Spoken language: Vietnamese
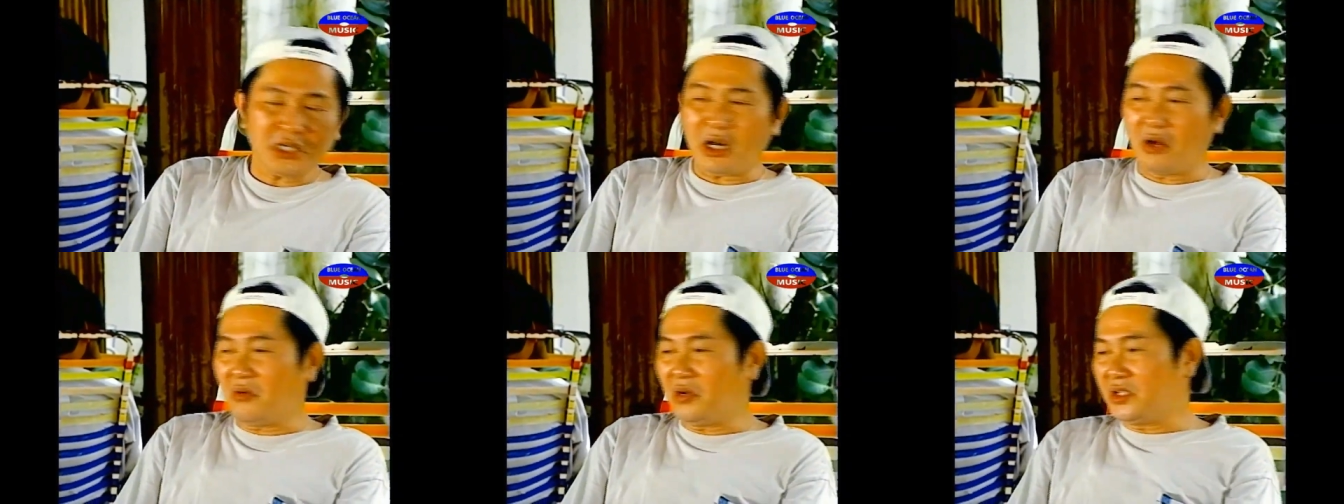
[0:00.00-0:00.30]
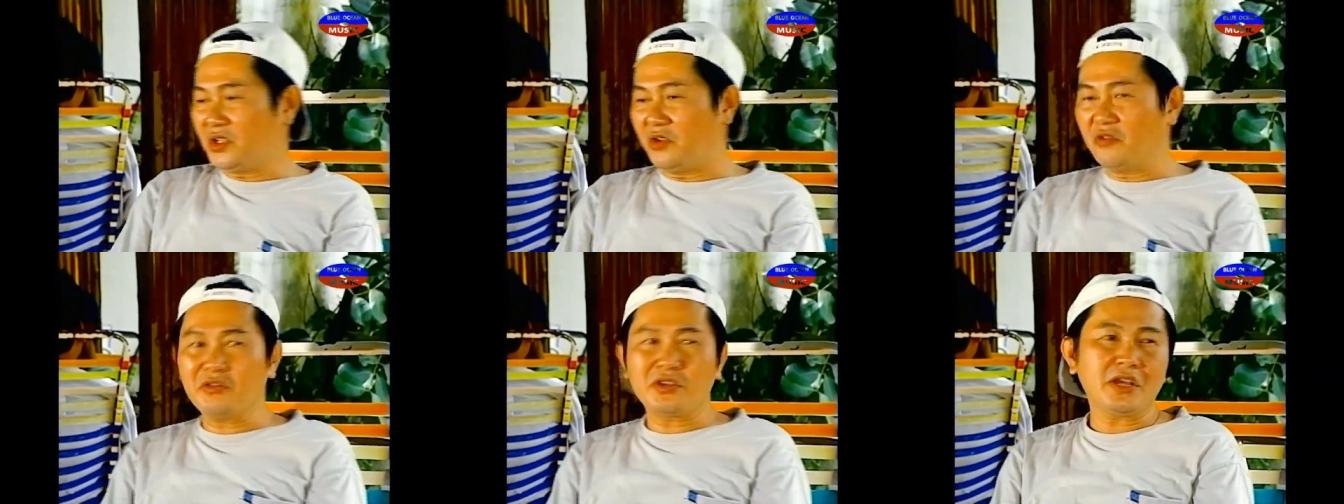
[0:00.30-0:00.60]
đâu cái
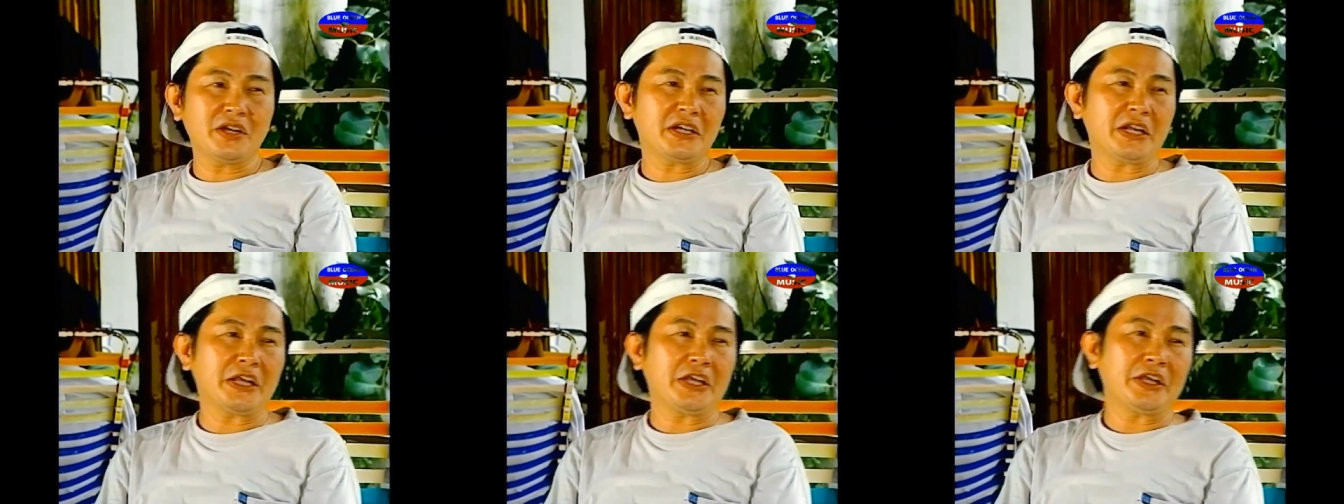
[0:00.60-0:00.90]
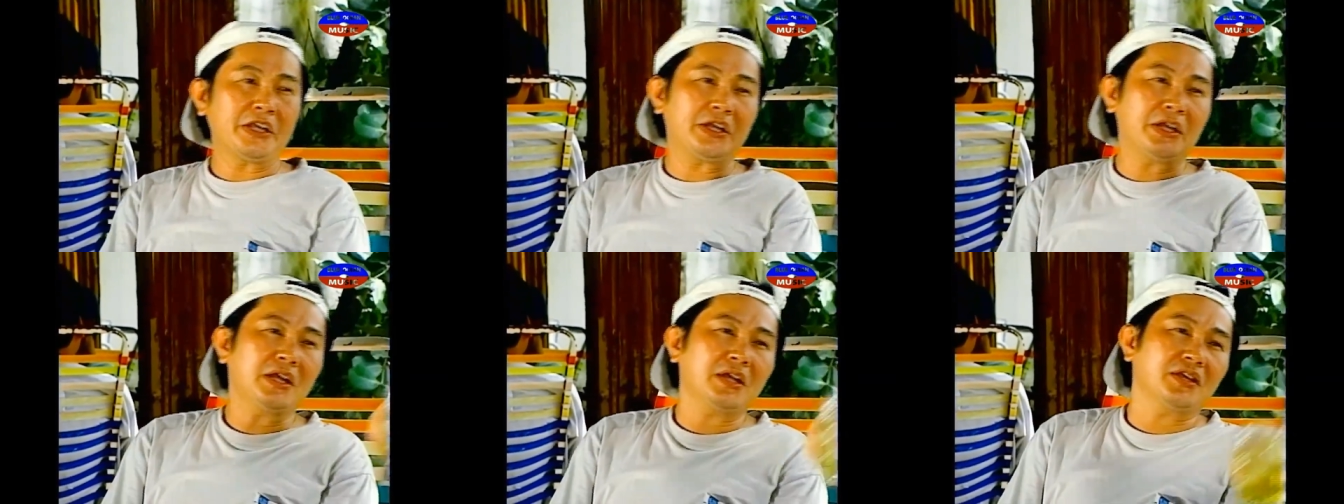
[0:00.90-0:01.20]
câu chuyện
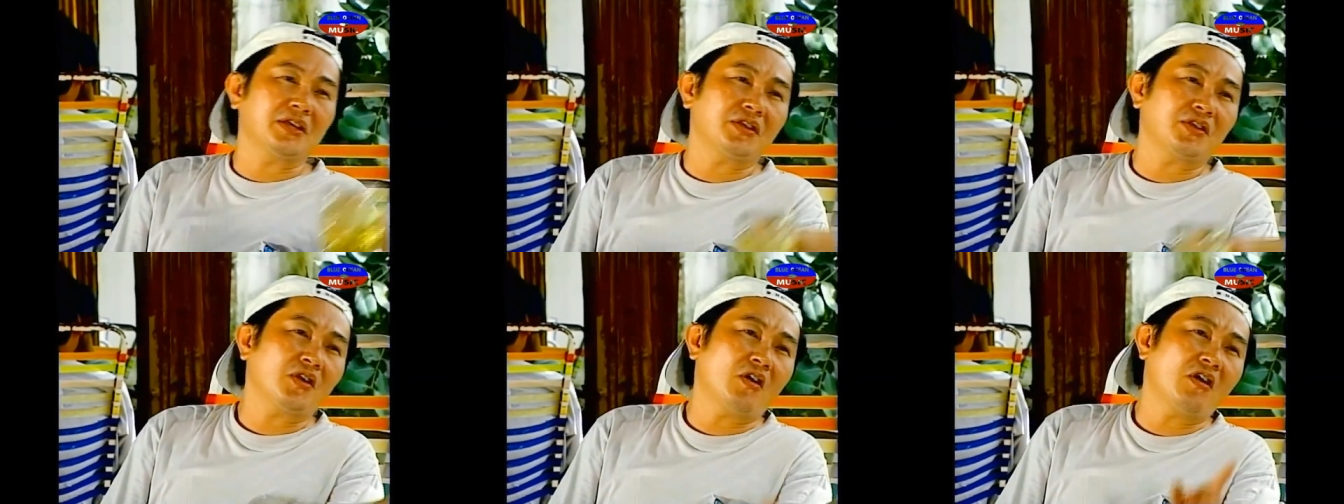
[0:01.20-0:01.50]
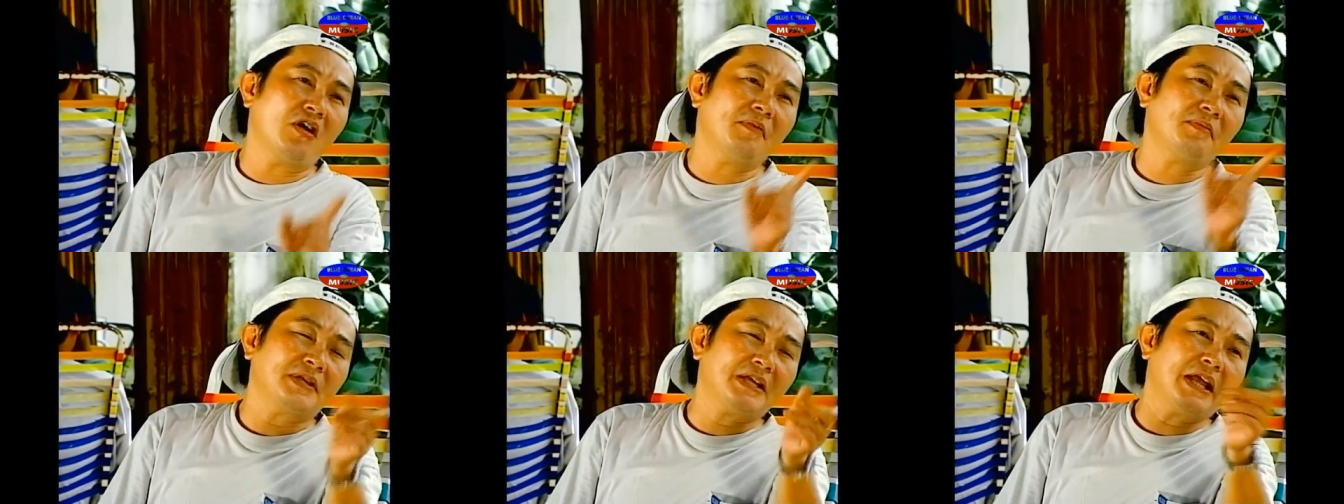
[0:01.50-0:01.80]
mày
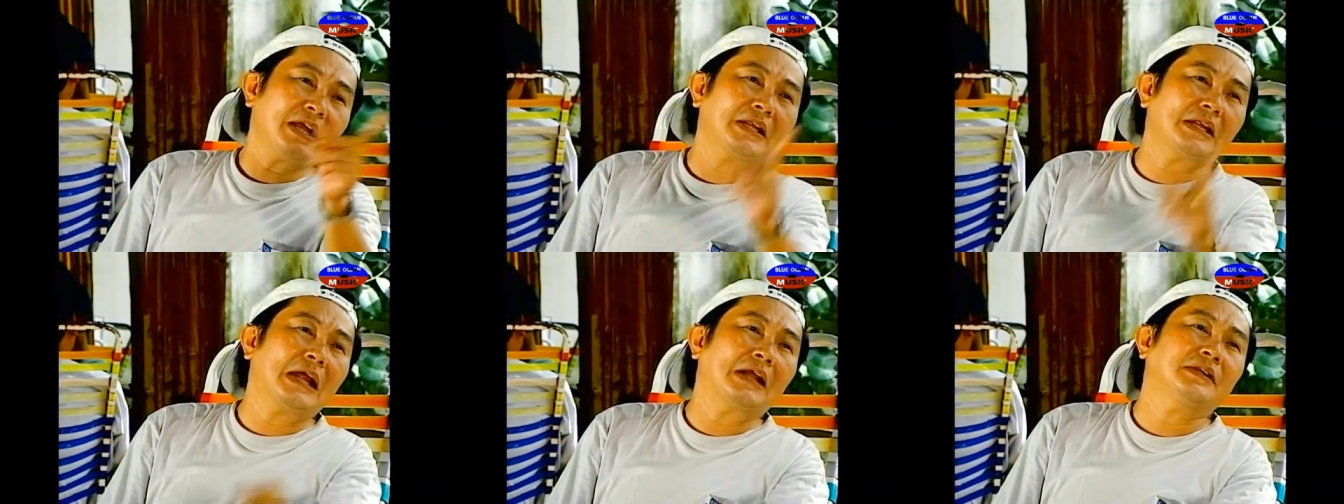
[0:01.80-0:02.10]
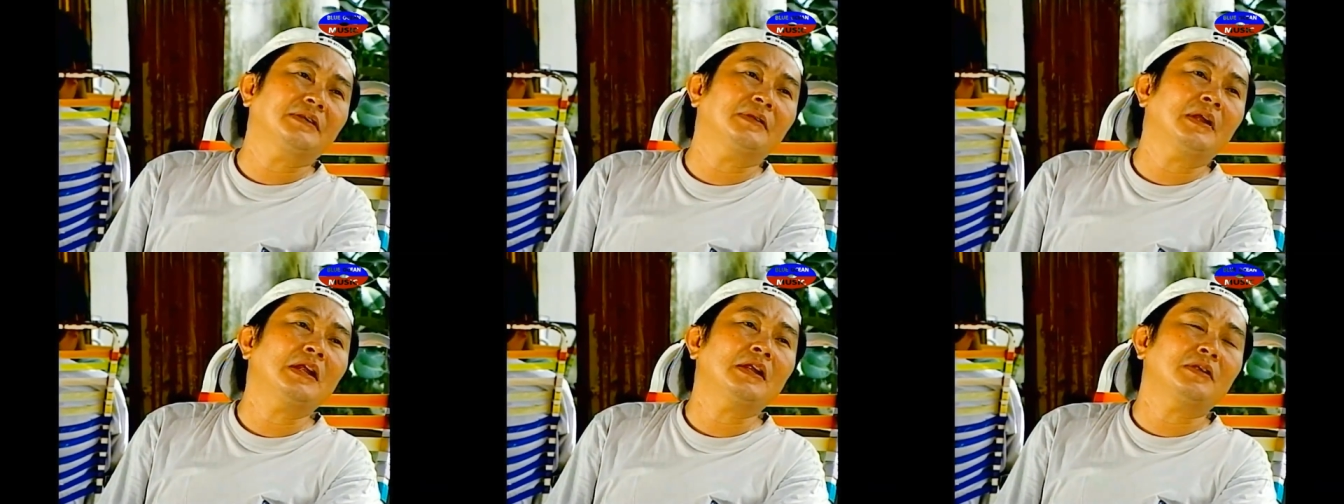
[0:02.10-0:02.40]
sáng tác là
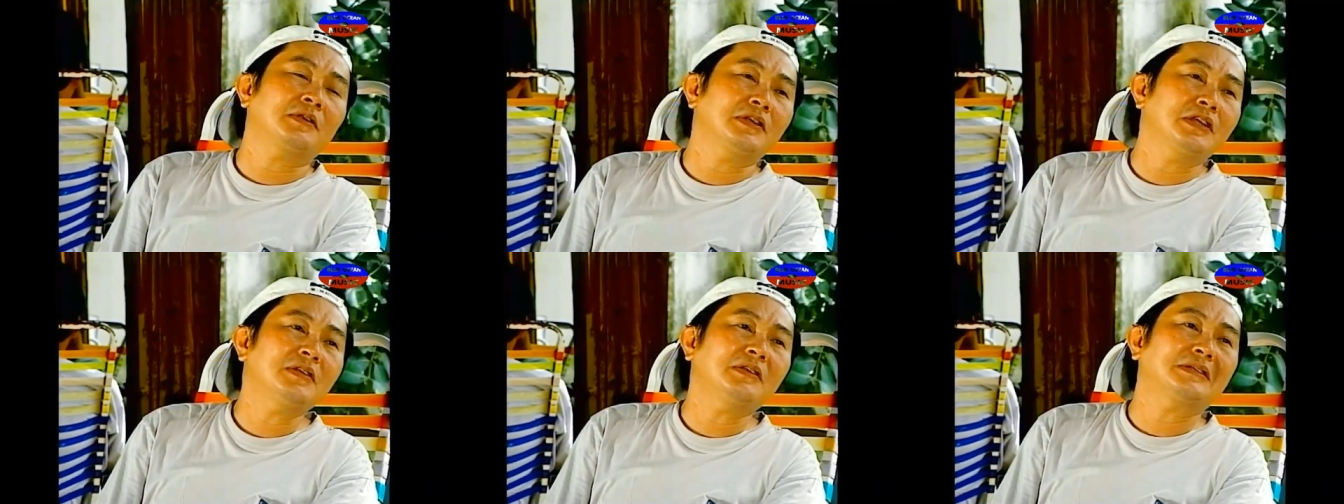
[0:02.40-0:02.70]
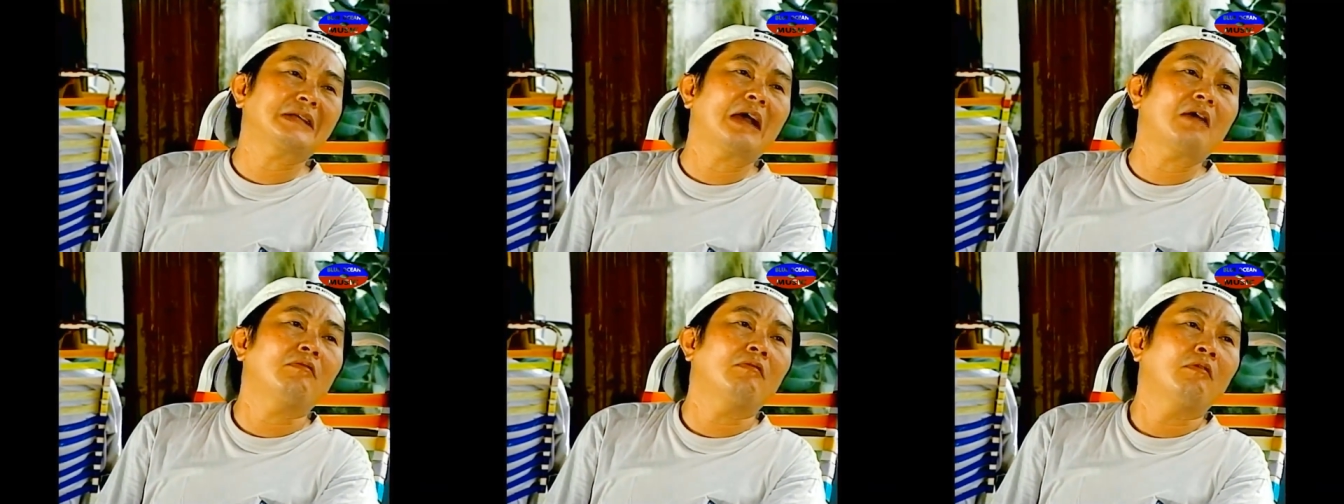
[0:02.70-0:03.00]
mày đạo diễn
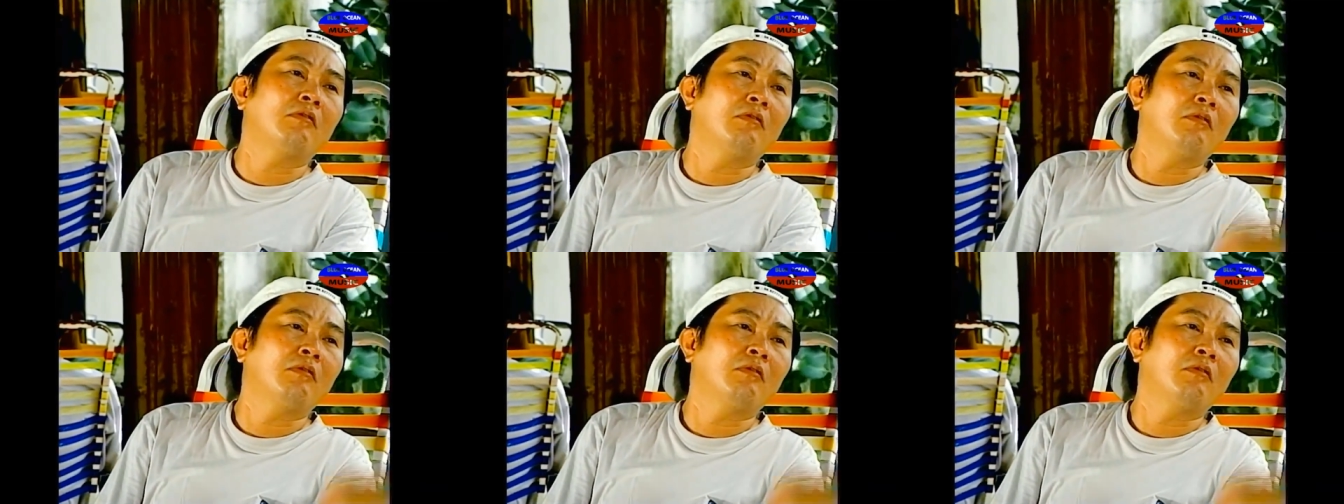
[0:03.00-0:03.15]
làm sao.